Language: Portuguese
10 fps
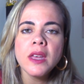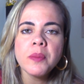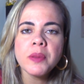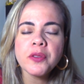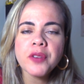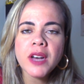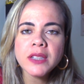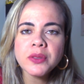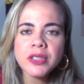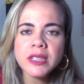Pelo
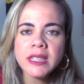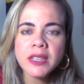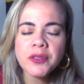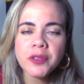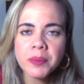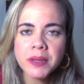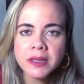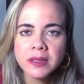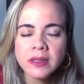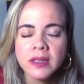fato de ter
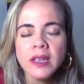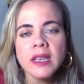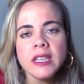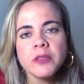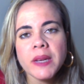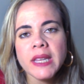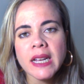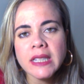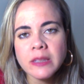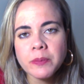fibras
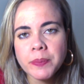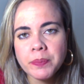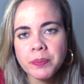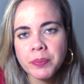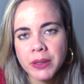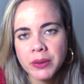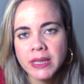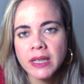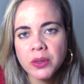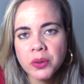espalhadas pelo
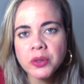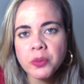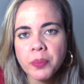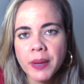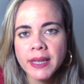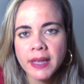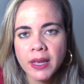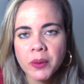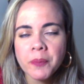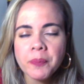interior do
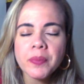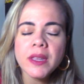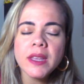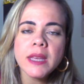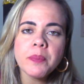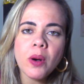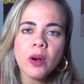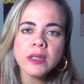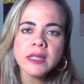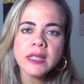painel e que
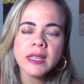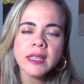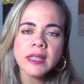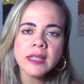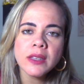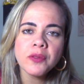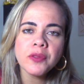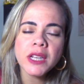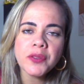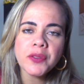podem
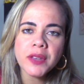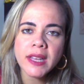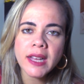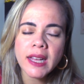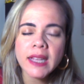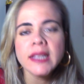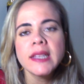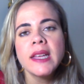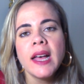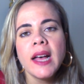verificar
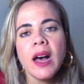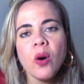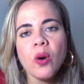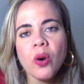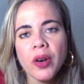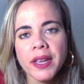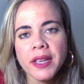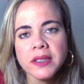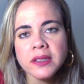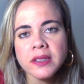a
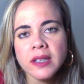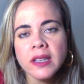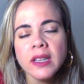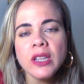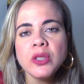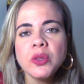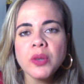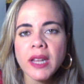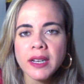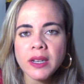ocorrência do
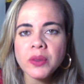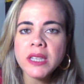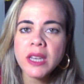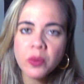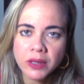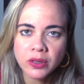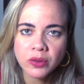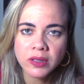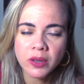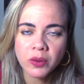clarão, que é uma das
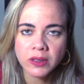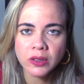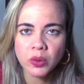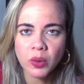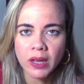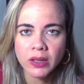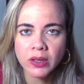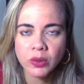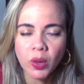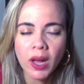consequências do, ar,
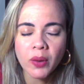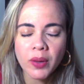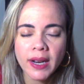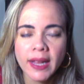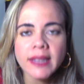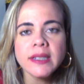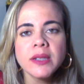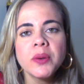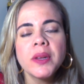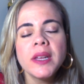do arco
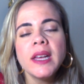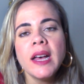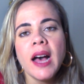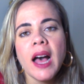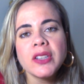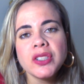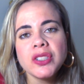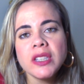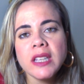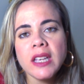elétrico, a
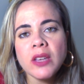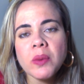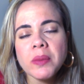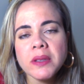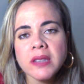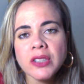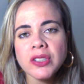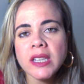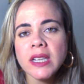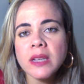gente tem uma
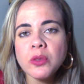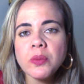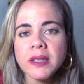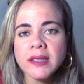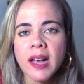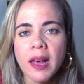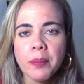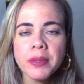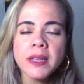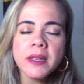mensagem que ela é muito mais
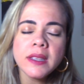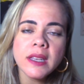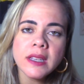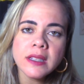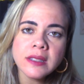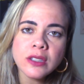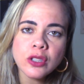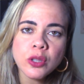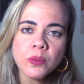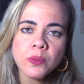rápida, e aí
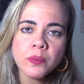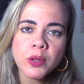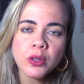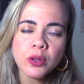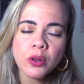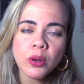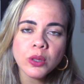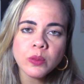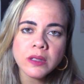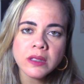existe um protocolo
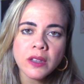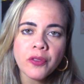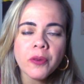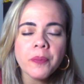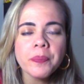específico